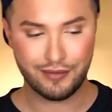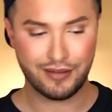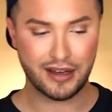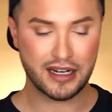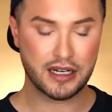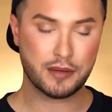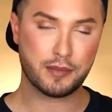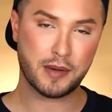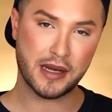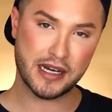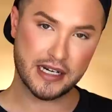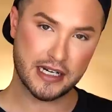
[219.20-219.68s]
Wenn
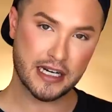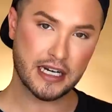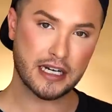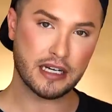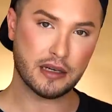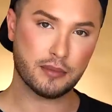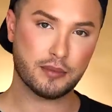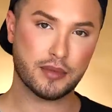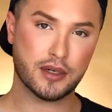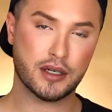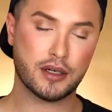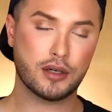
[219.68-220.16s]
ich bei
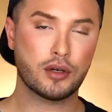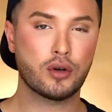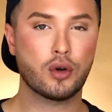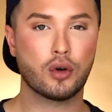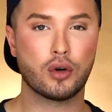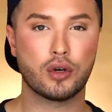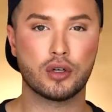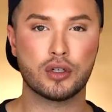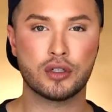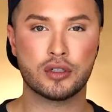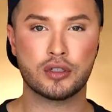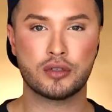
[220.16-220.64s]
Danny bin
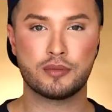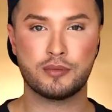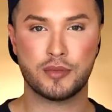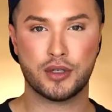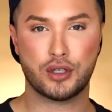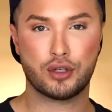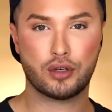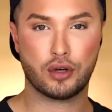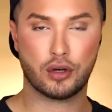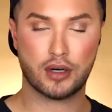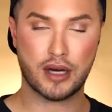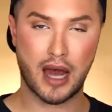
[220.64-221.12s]
und
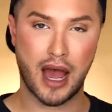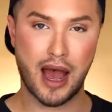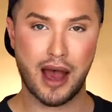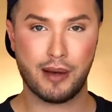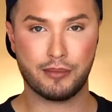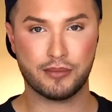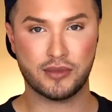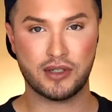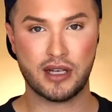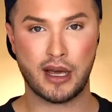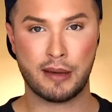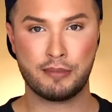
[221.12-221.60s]
mich dort
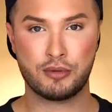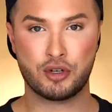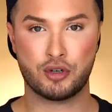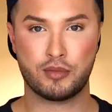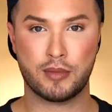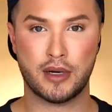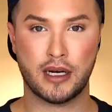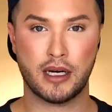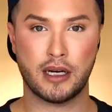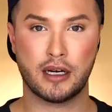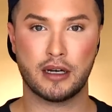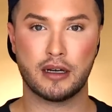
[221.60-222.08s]
abends
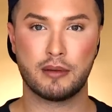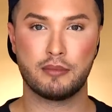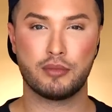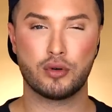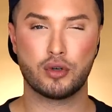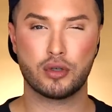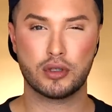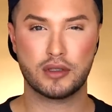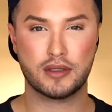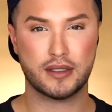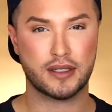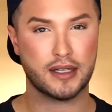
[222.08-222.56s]
abschminke,
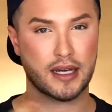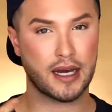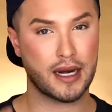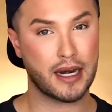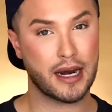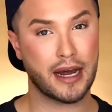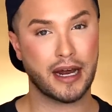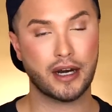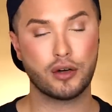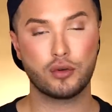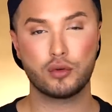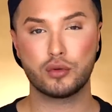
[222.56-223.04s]
benutze ich
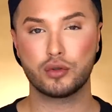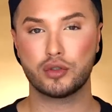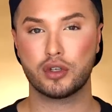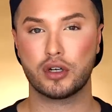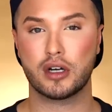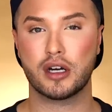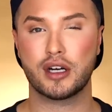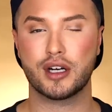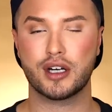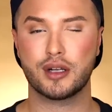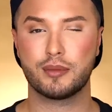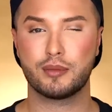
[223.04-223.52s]
kein Handtuch,
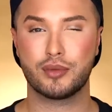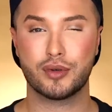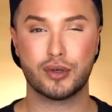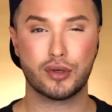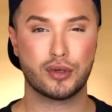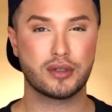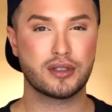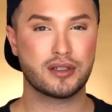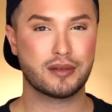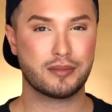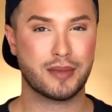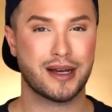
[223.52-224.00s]
sondern ich
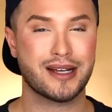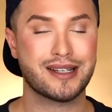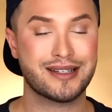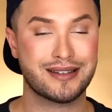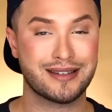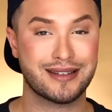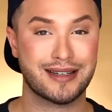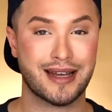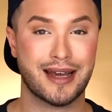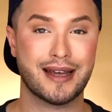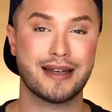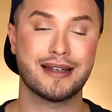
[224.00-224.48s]
benutze
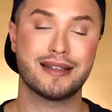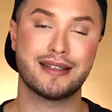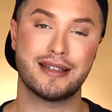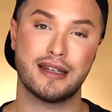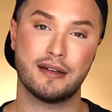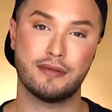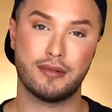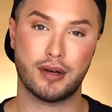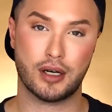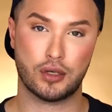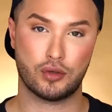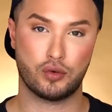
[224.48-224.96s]
meistens ein
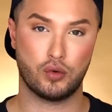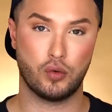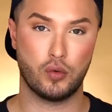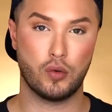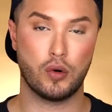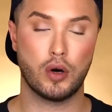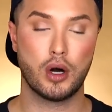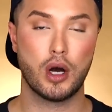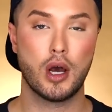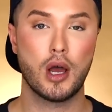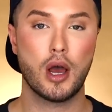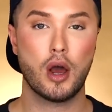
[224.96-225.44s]

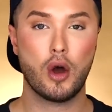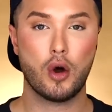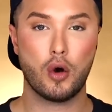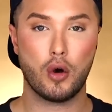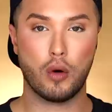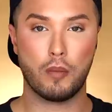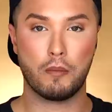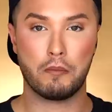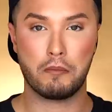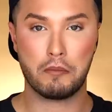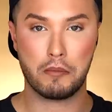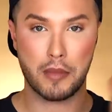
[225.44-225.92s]
Zewa-Tuch,
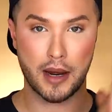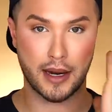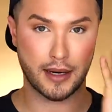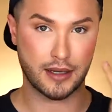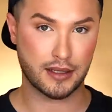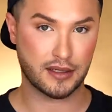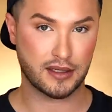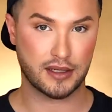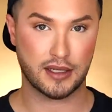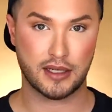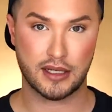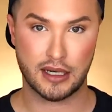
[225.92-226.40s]
um mein
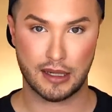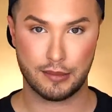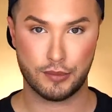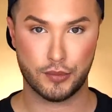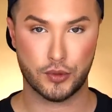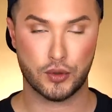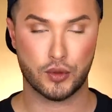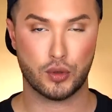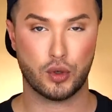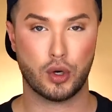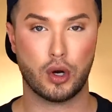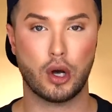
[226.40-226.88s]
Gesicht
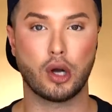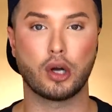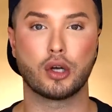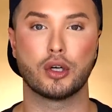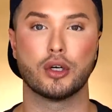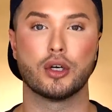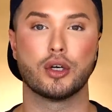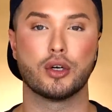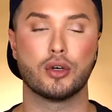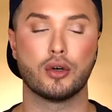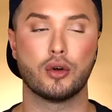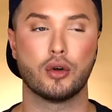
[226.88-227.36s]

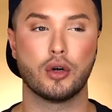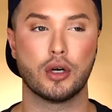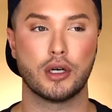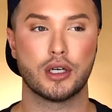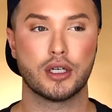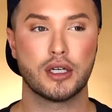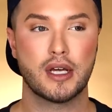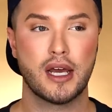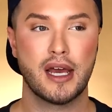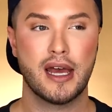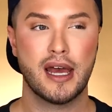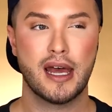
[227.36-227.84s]
abzutrocknen.
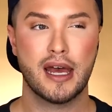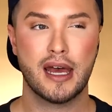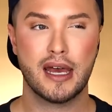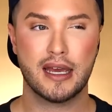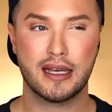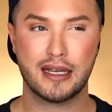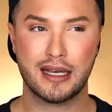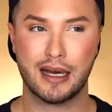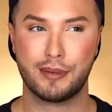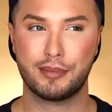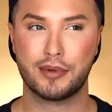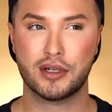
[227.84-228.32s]
Und
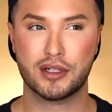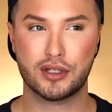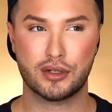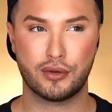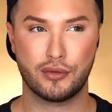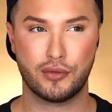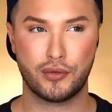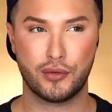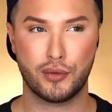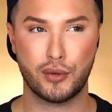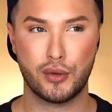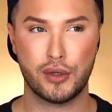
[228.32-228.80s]
ich habe das
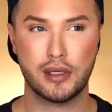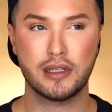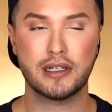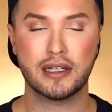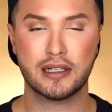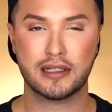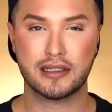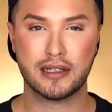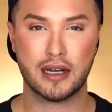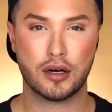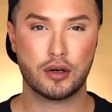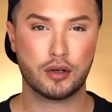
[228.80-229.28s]
Gefühl,
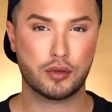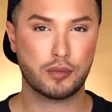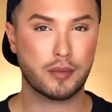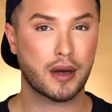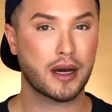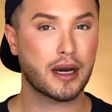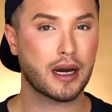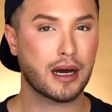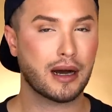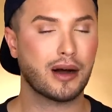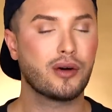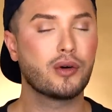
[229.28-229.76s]
dass dadurch
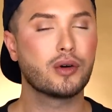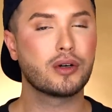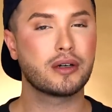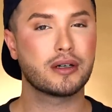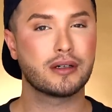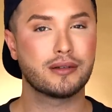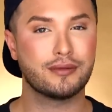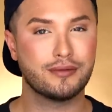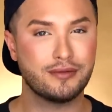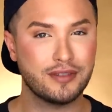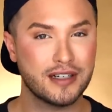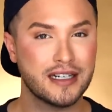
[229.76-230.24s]
meine Haut
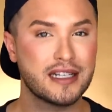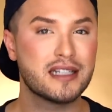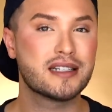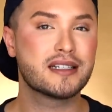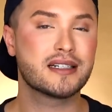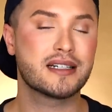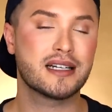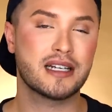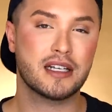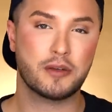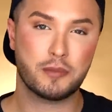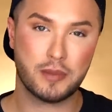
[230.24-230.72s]

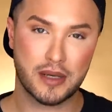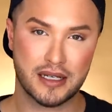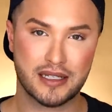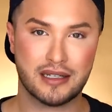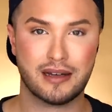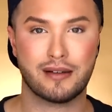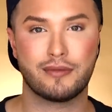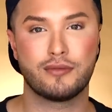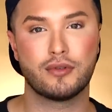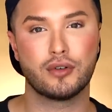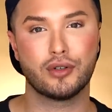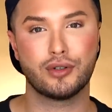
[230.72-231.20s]
wesentlich
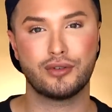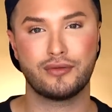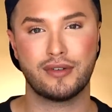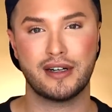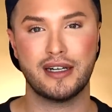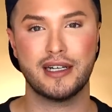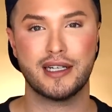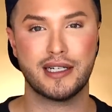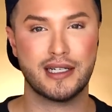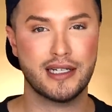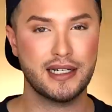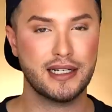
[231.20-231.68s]
besser wird,
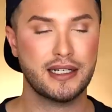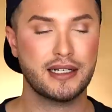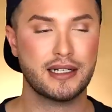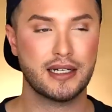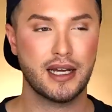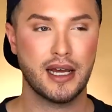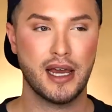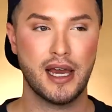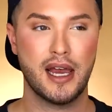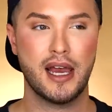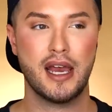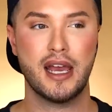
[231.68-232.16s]
wenn ich nicht
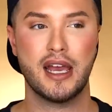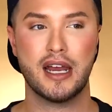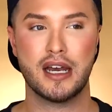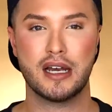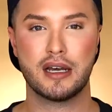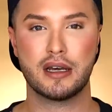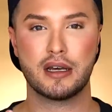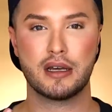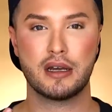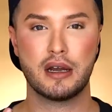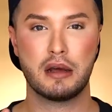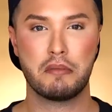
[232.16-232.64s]

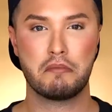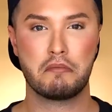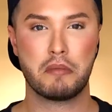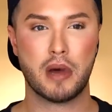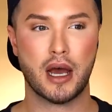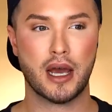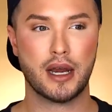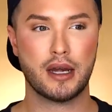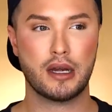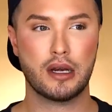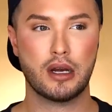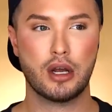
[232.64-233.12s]
in
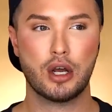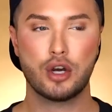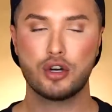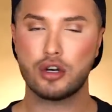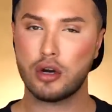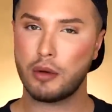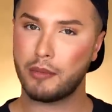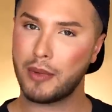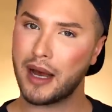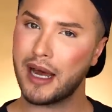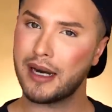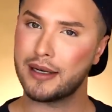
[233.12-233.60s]
mein
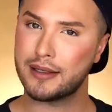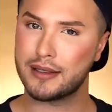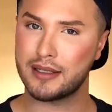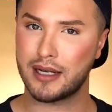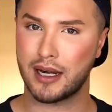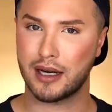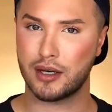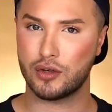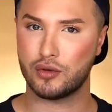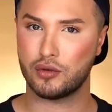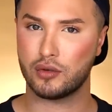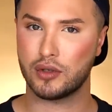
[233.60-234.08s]
normales
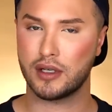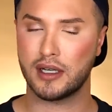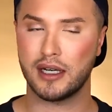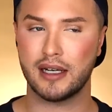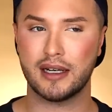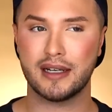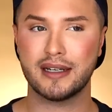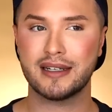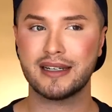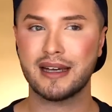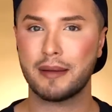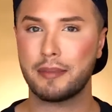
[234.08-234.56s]
Handtuch
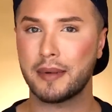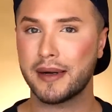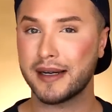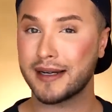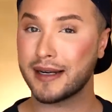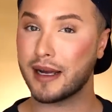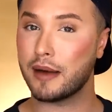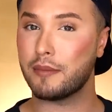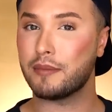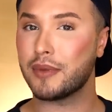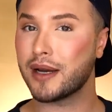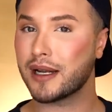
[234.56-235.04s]
gehe. Ich habe halt
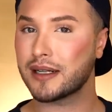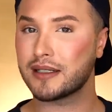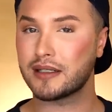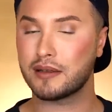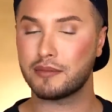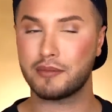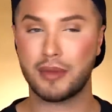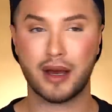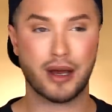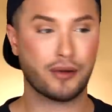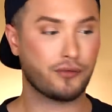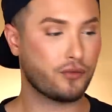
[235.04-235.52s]
keinen Platz
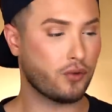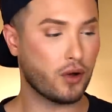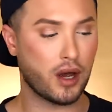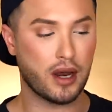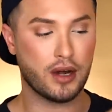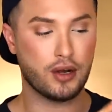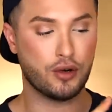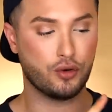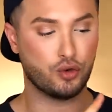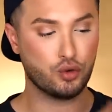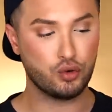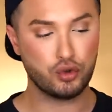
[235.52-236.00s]
im Bad für
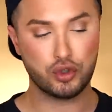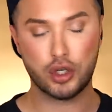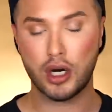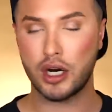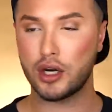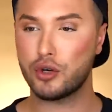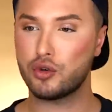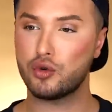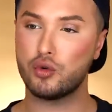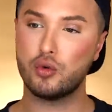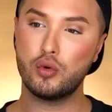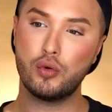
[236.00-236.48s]
ein
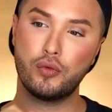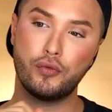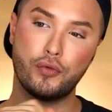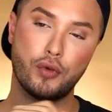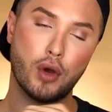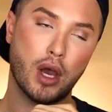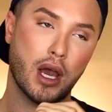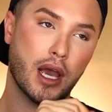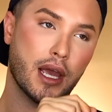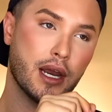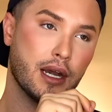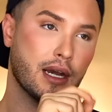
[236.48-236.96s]
Duschhandtuch,
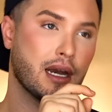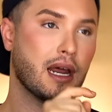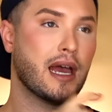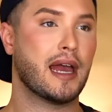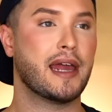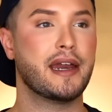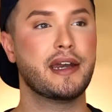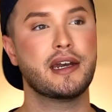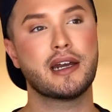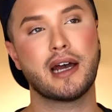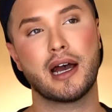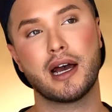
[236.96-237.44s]
für ein
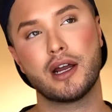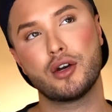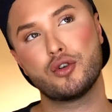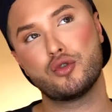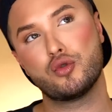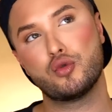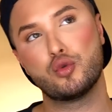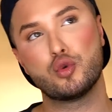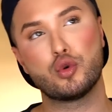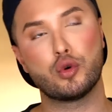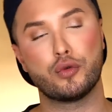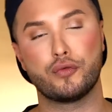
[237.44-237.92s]

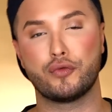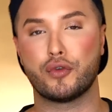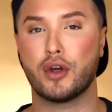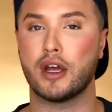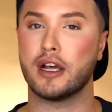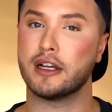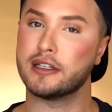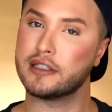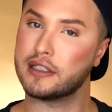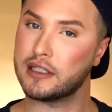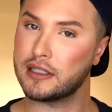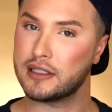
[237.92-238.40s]
Händehandtuch und für
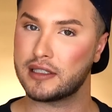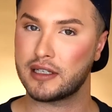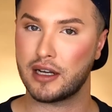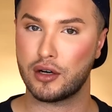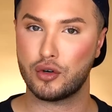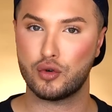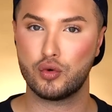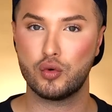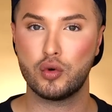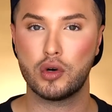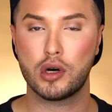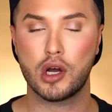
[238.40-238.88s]
ein
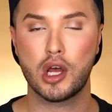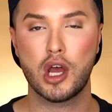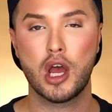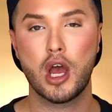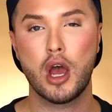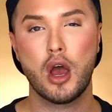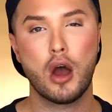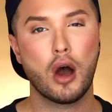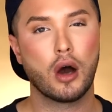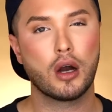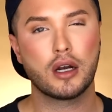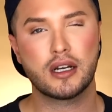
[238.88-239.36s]
Gesichtshandtuch.
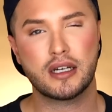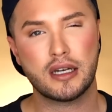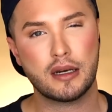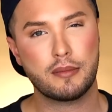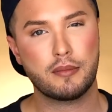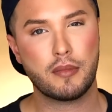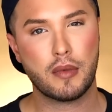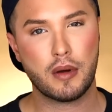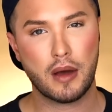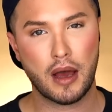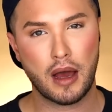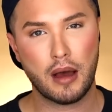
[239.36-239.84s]
Und ich
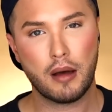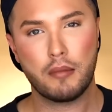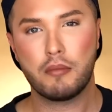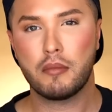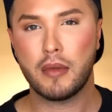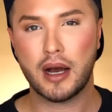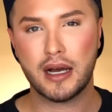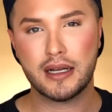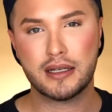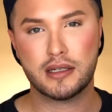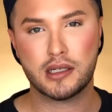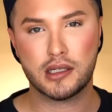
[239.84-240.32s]
nehme
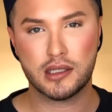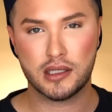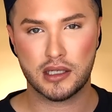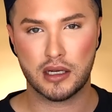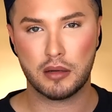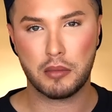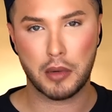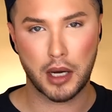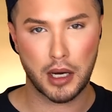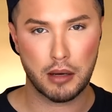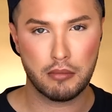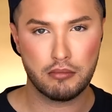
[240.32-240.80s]
meistens
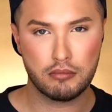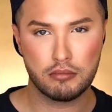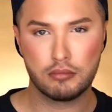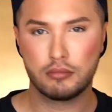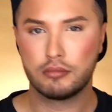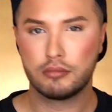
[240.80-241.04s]
immer